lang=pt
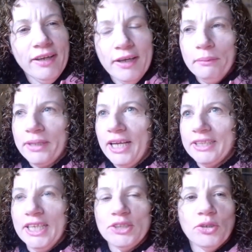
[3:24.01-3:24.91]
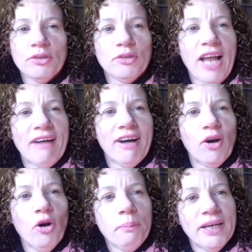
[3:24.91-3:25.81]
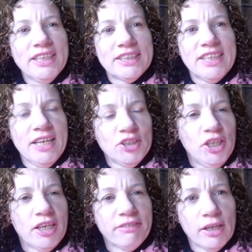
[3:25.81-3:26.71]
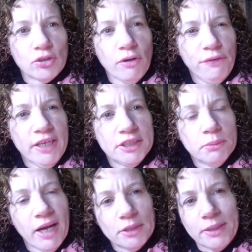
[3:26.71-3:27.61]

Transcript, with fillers: Porque a gente, quando não lava roupa, a gente se sente rico. Fala, tô feliz demais.